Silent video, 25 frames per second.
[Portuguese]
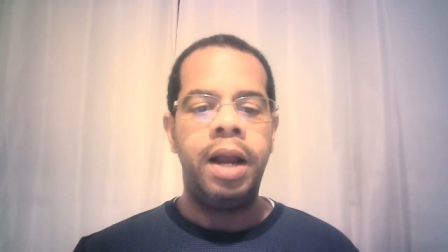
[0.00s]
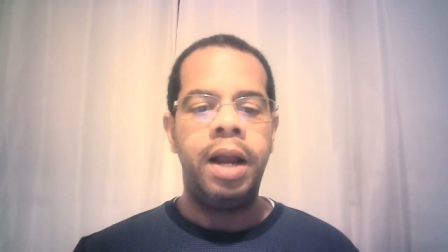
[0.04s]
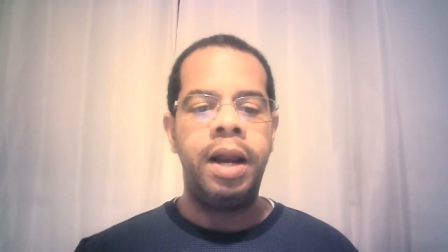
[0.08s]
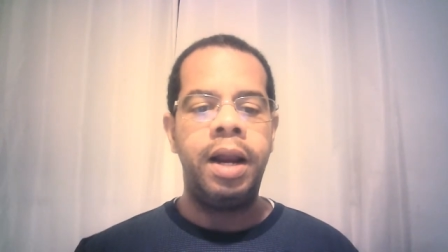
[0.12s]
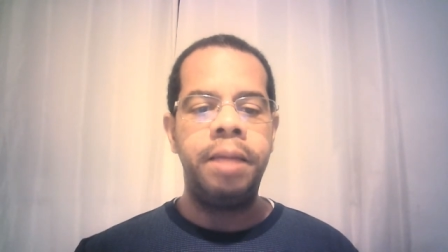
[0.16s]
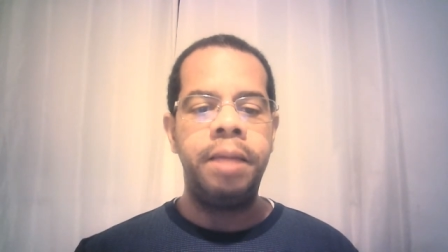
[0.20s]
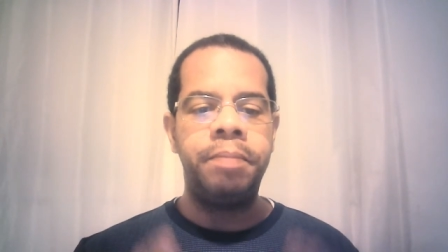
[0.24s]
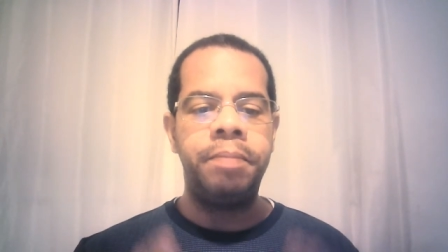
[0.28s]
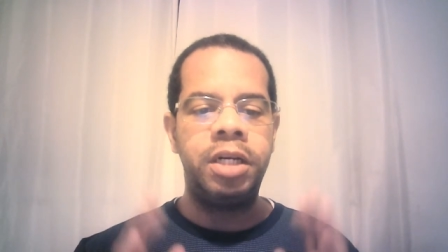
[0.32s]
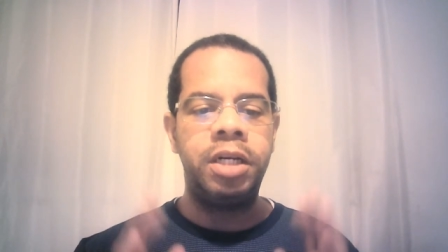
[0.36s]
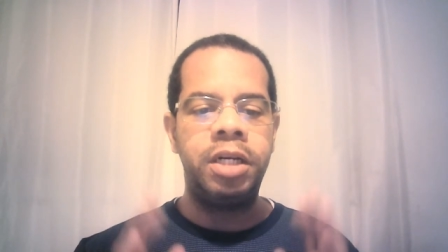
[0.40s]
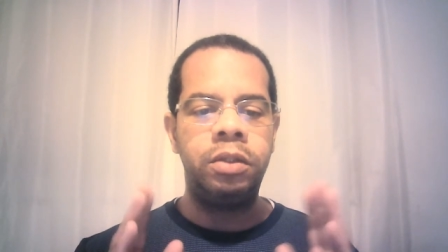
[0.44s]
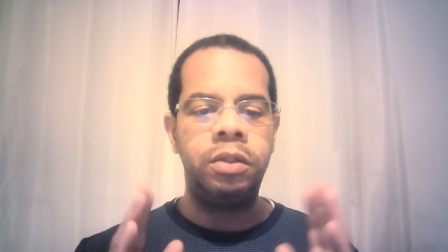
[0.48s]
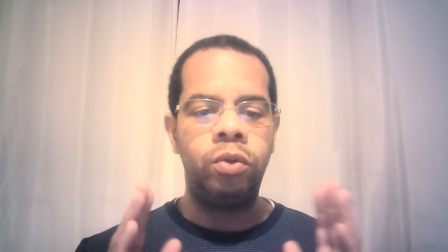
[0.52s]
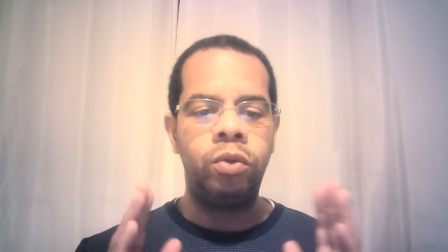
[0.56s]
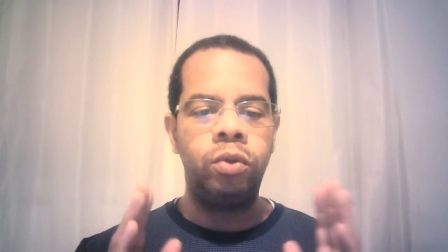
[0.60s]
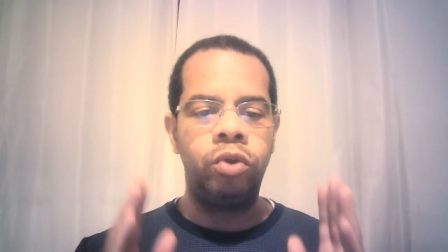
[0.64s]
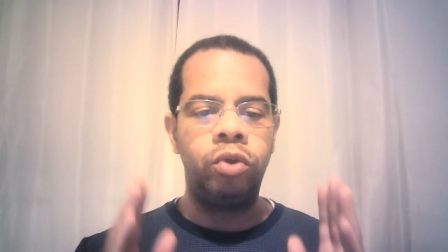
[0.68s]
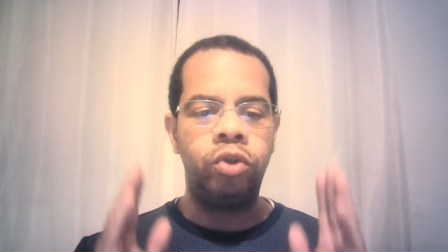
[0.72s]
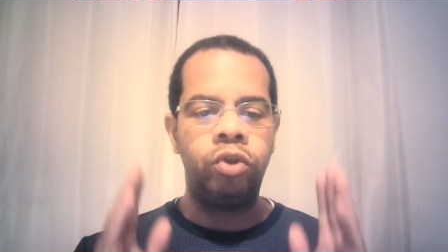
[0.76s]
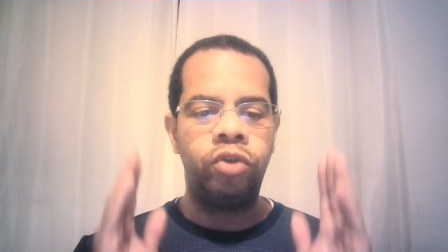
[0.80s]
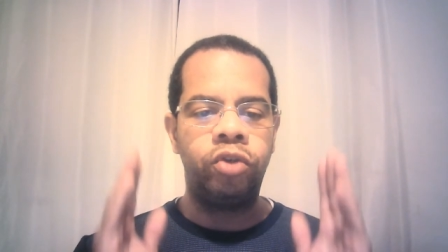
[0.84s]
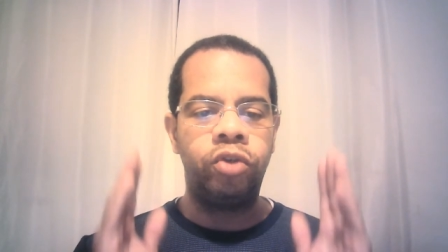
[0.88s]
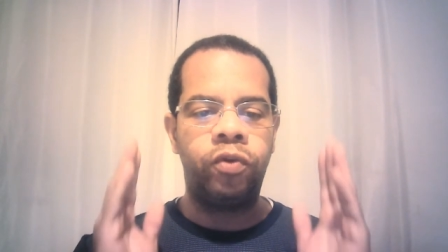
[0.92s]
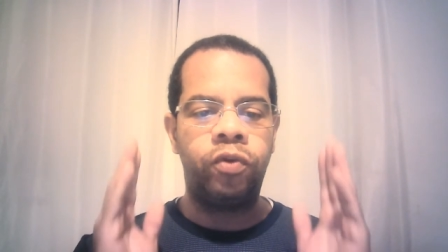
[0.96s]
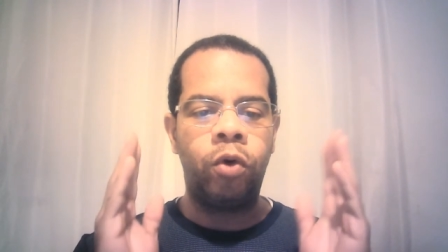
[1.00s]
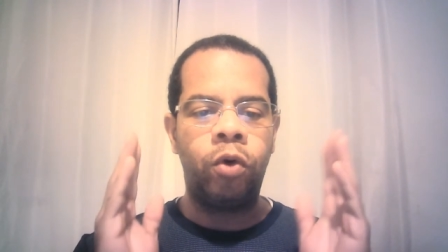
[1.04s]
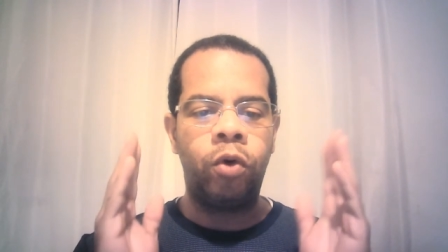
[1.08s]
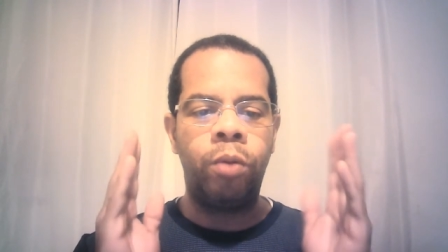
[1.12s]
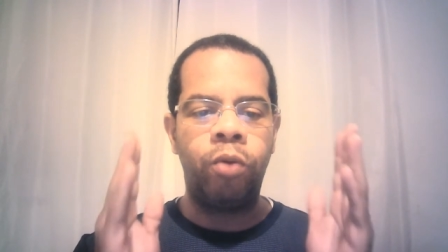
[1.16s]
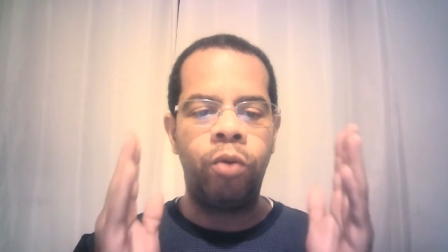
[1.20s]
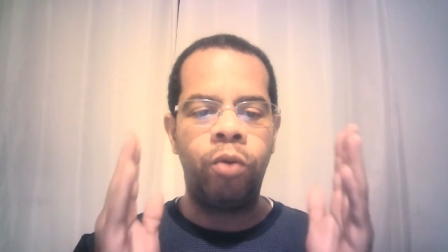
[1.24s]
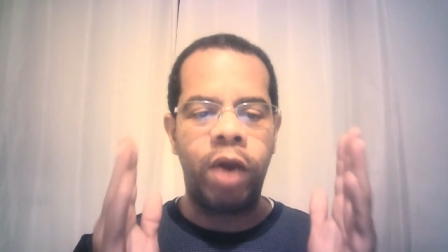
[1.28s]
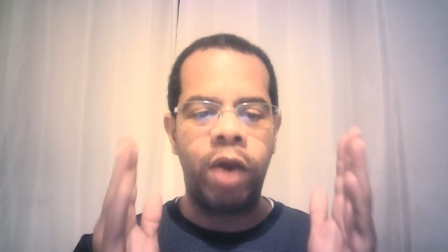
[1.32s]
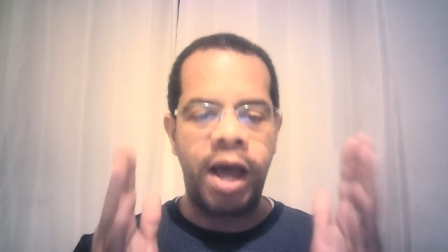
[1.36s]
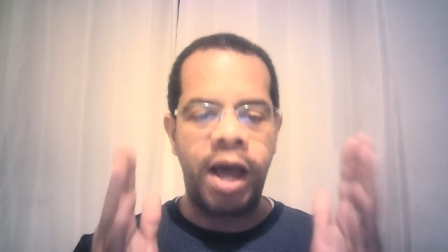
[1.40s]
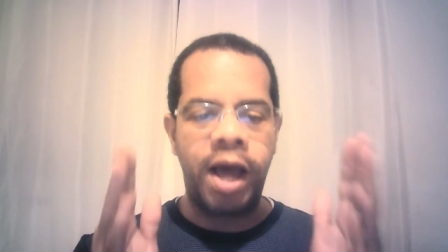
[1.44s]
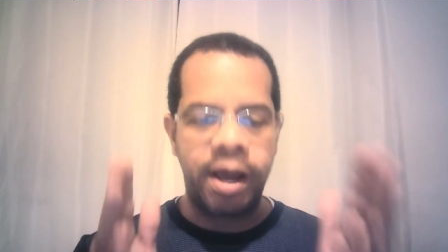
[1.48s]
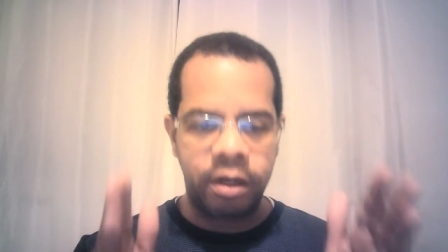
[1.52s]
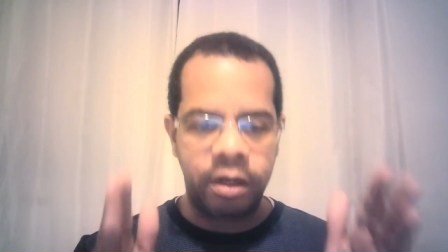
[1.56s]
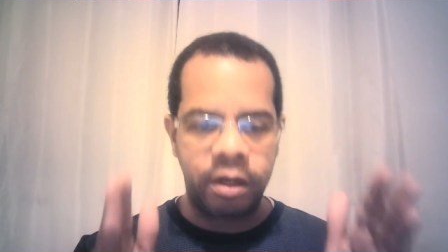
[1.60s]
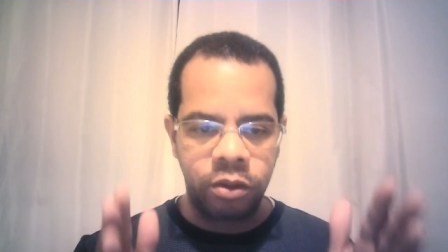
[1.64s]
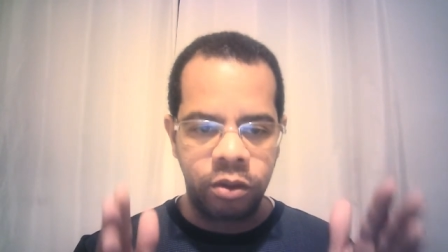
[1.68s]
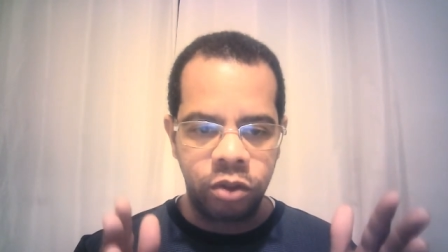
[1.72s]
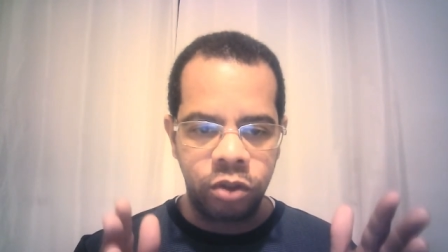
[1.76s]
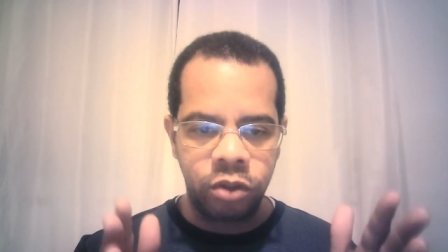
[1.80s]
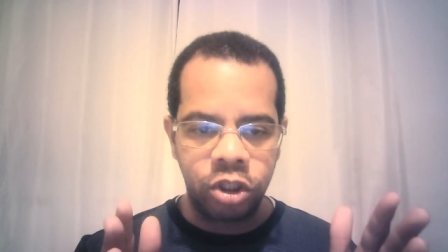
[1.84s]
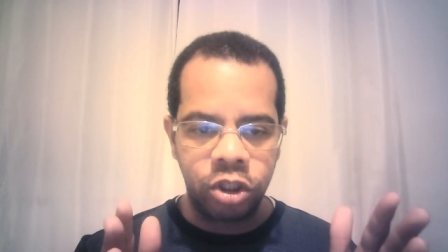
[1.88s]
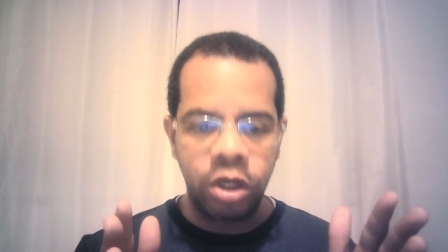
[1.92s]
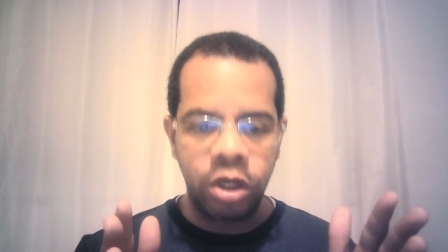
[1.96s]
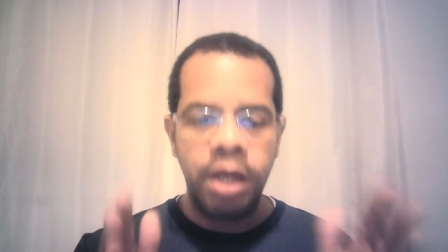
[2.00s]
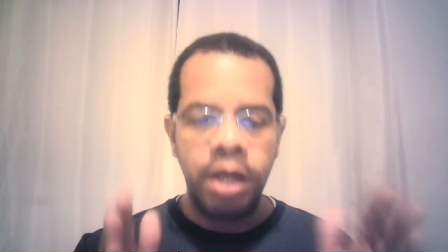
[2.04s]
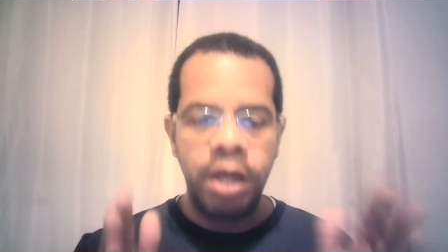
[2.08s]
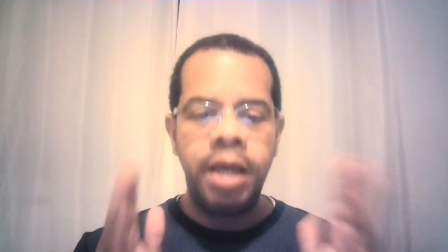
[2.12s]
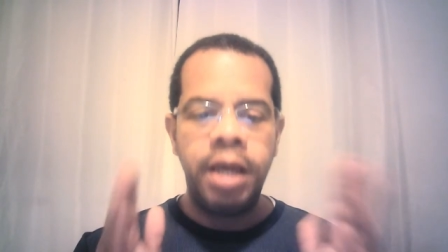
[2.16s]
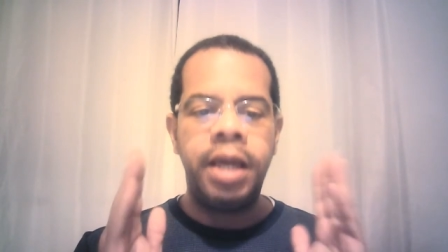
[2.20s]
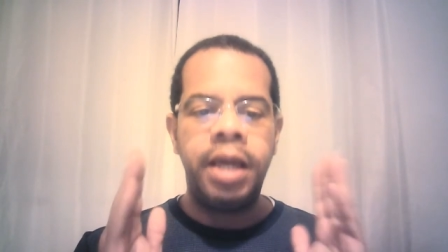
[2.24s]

Lembrando que os formulários,